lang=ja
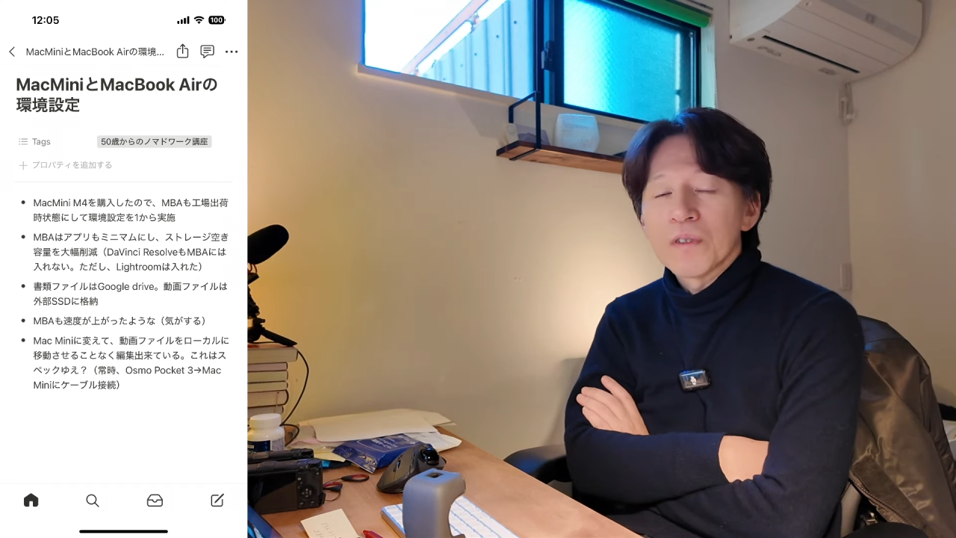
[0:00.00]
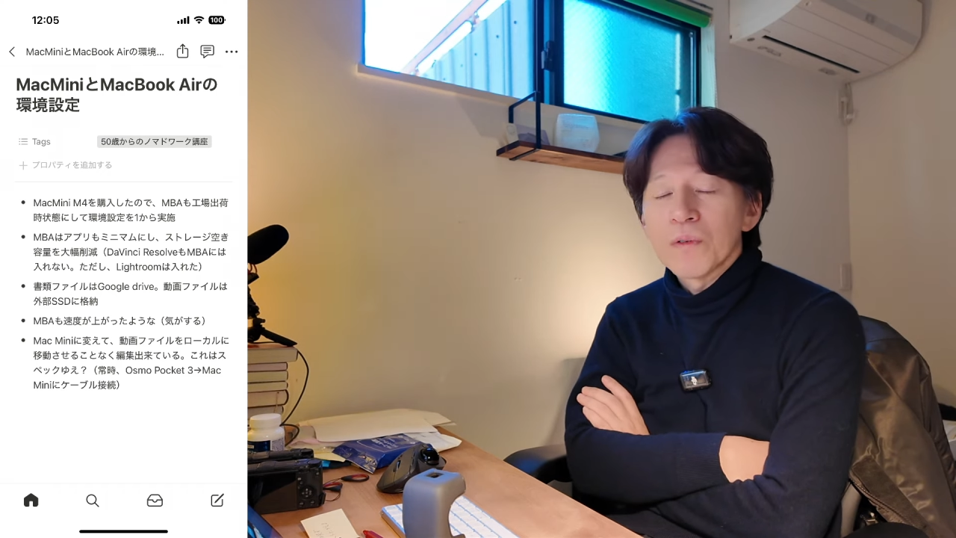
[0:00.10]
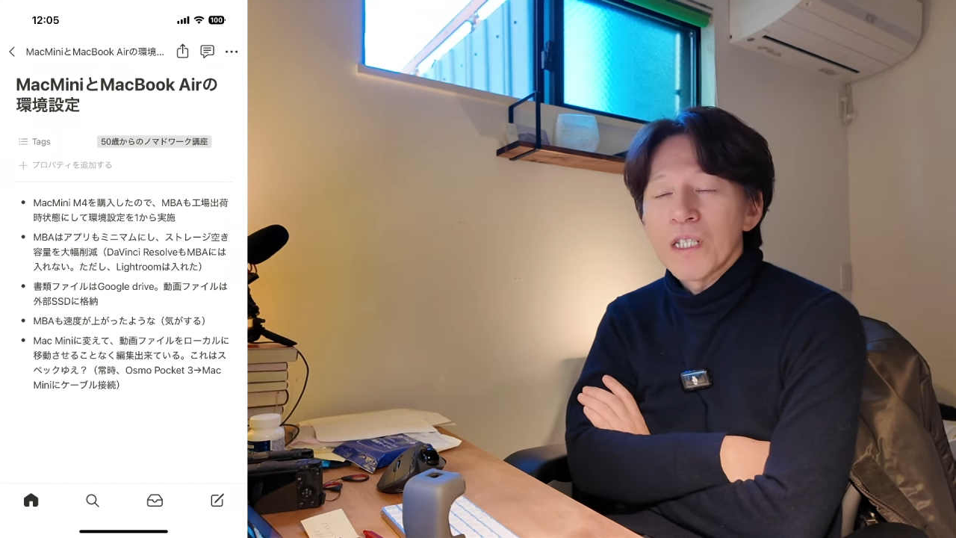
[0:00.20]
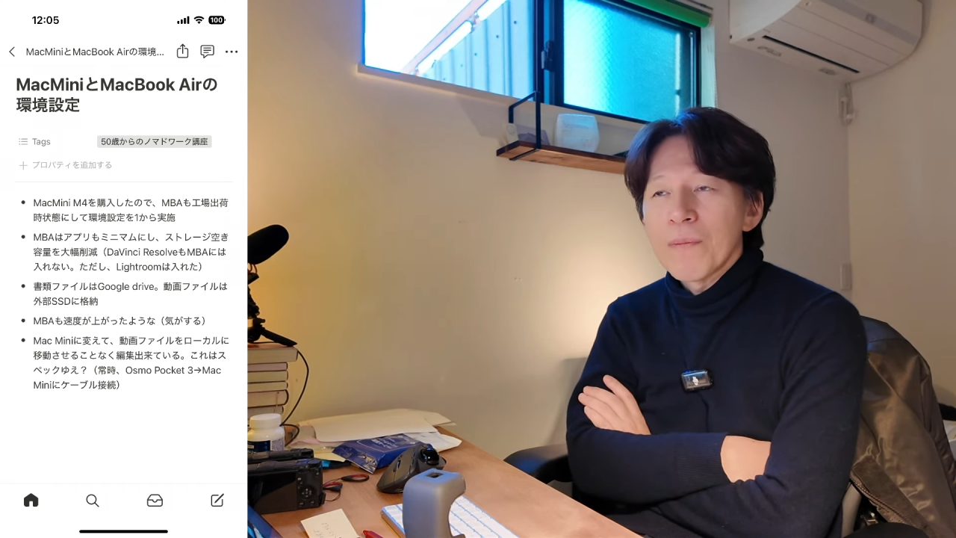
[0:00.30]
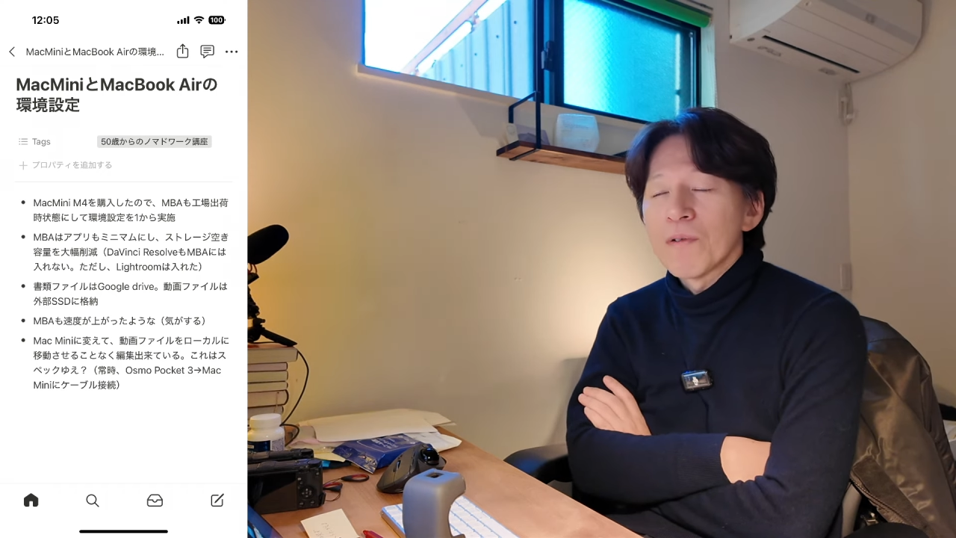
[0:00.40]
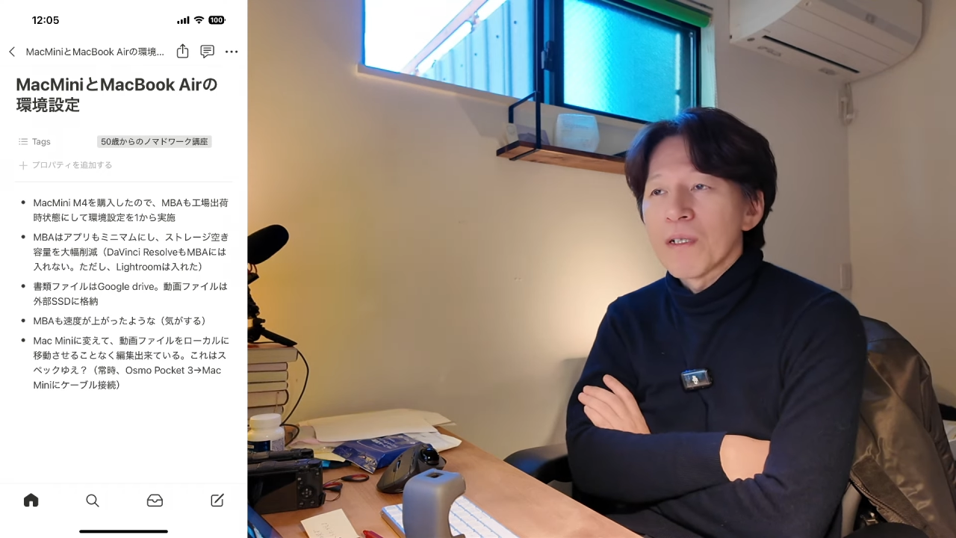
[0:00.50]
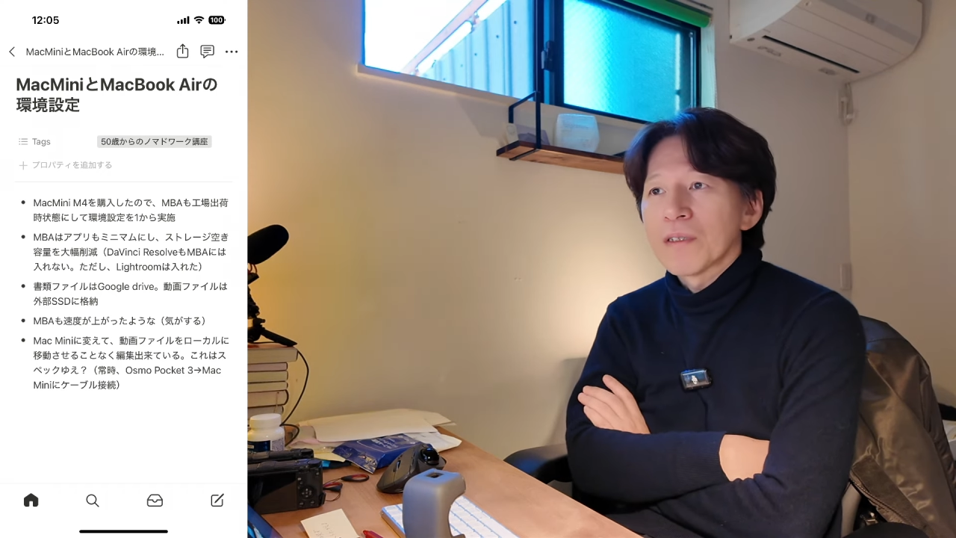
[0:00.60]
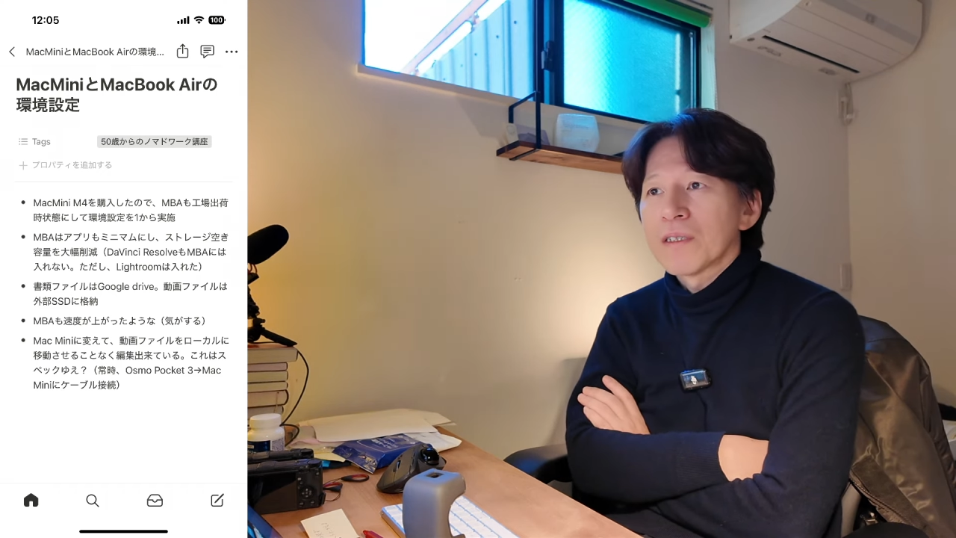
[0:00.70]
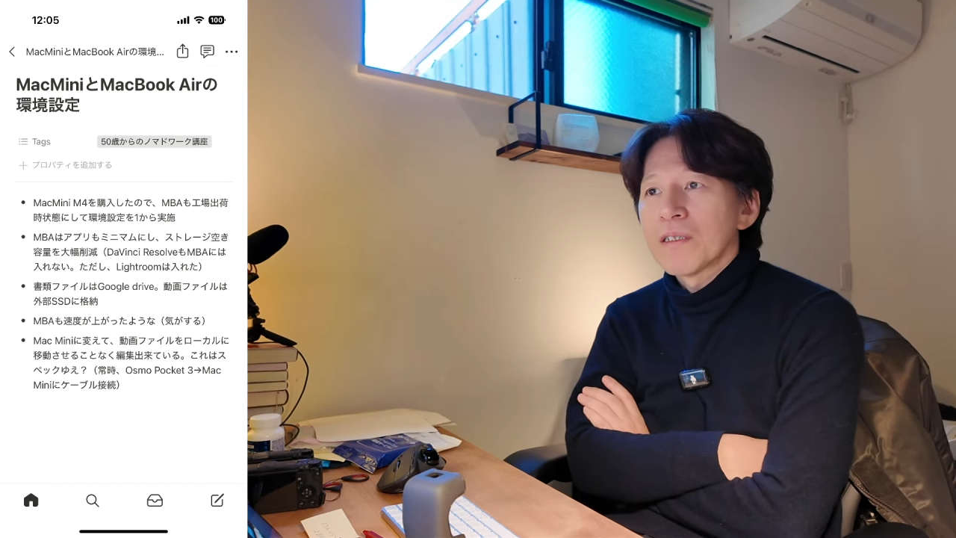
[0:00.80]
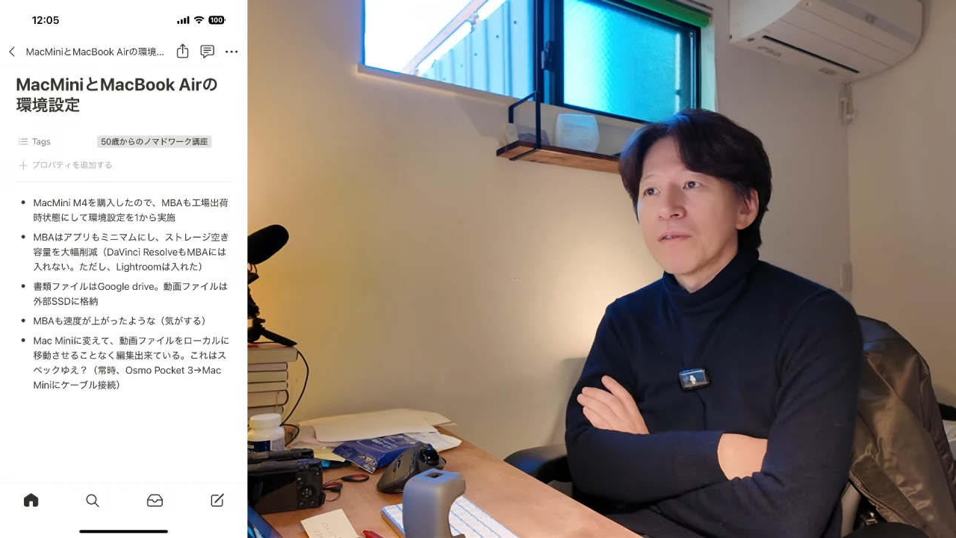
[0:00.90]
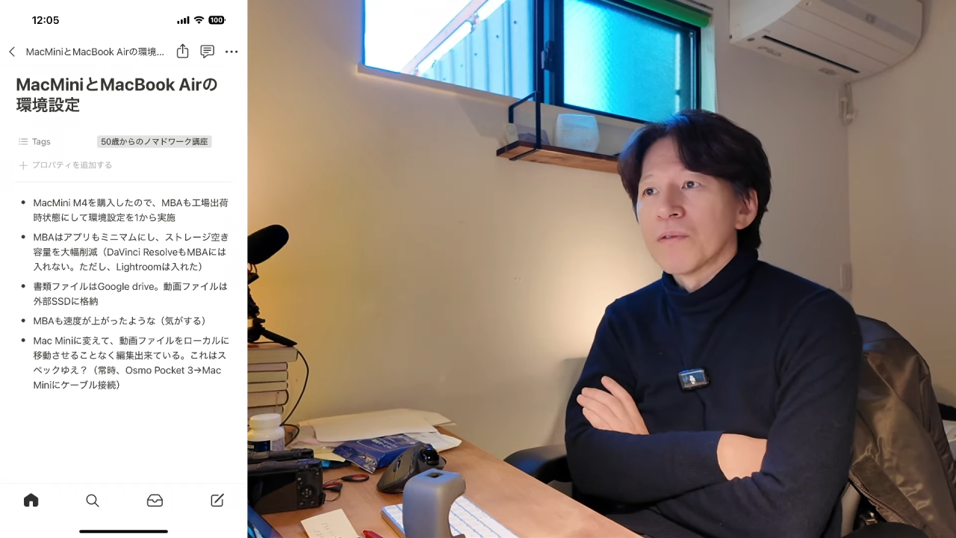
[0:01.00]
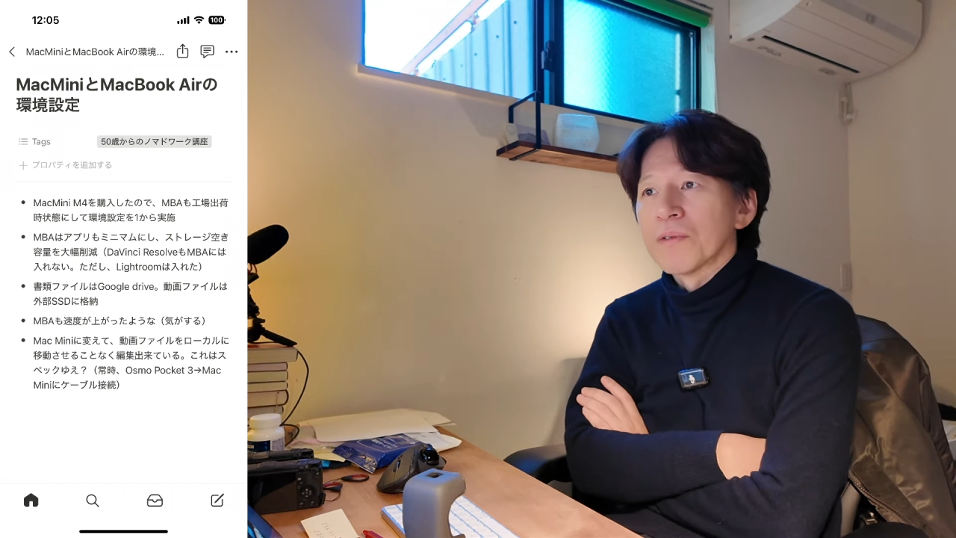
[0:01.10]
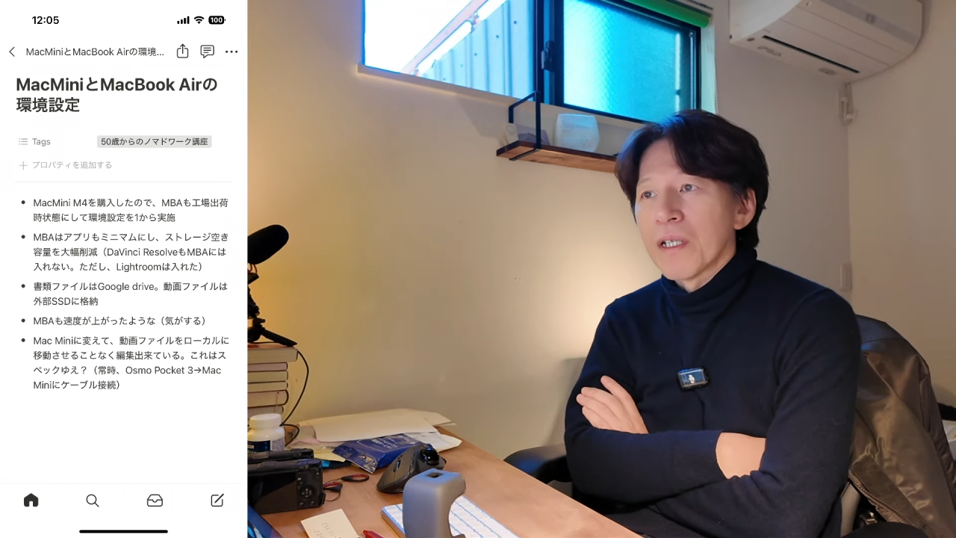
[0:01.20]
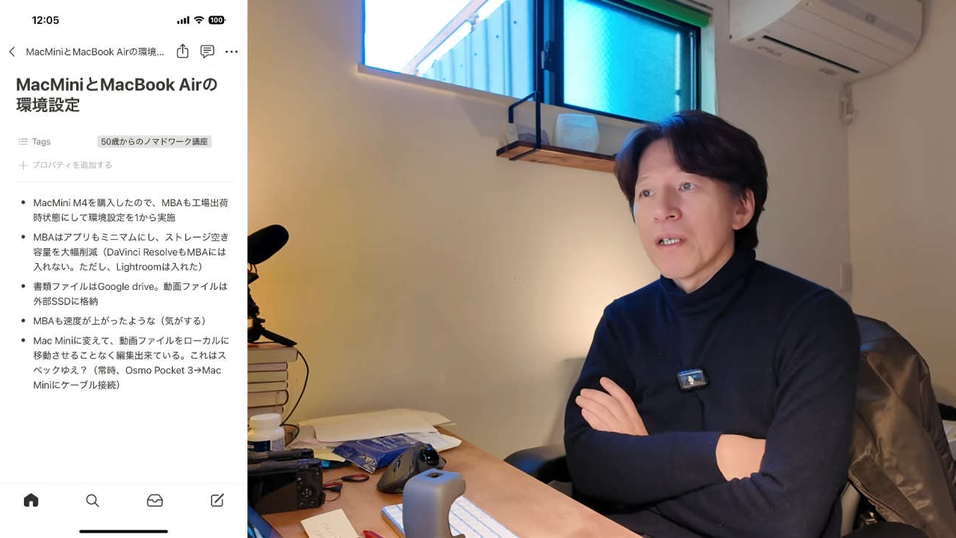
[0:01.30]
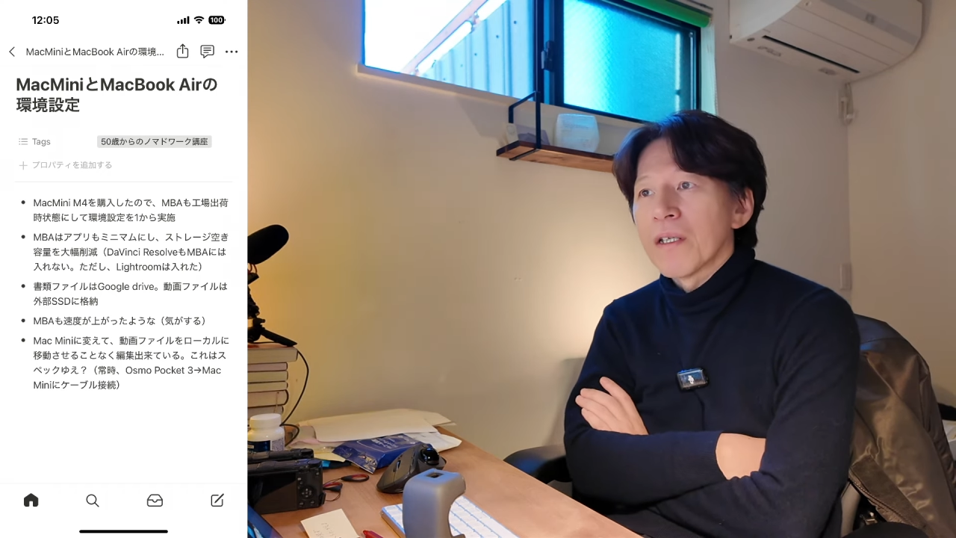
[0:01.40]
その手間をなくしてる
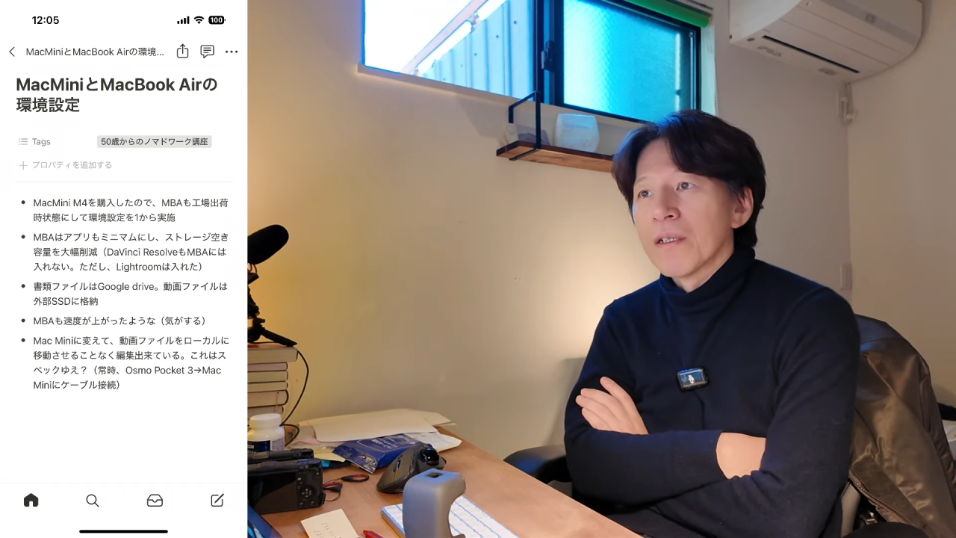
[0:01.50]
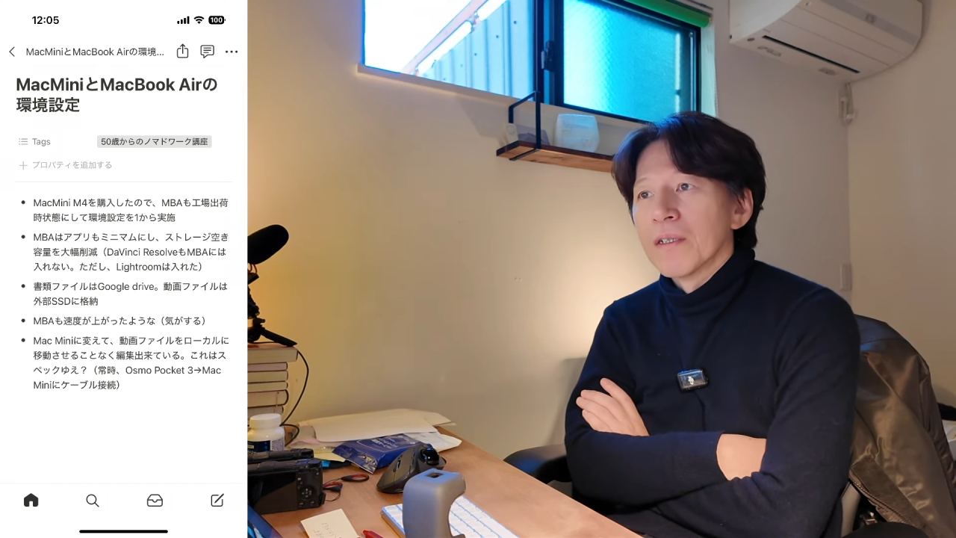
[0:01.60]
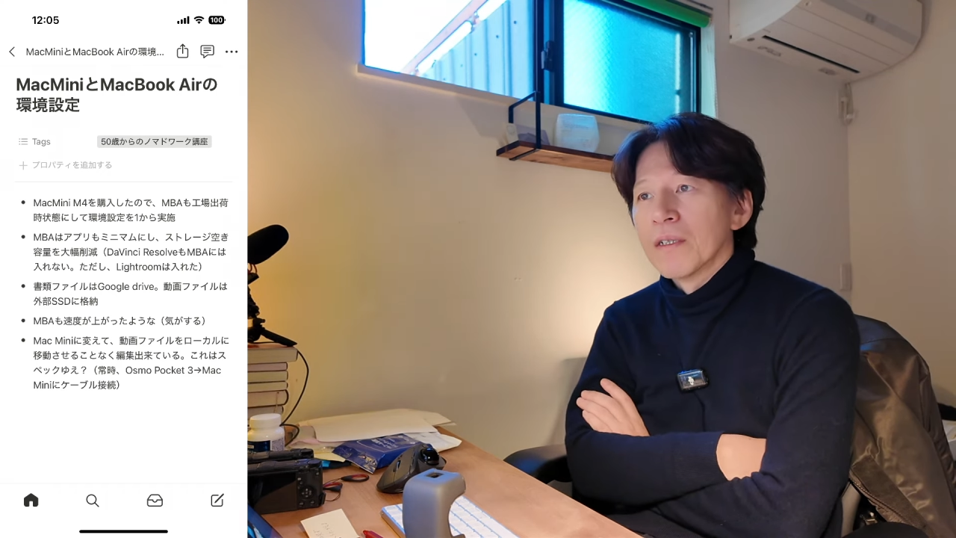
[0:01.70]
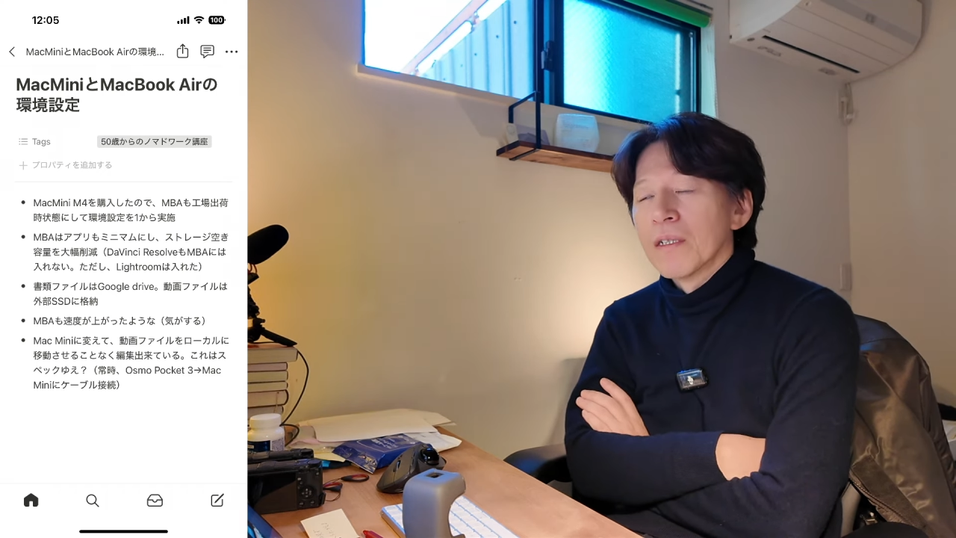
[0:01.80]
ので、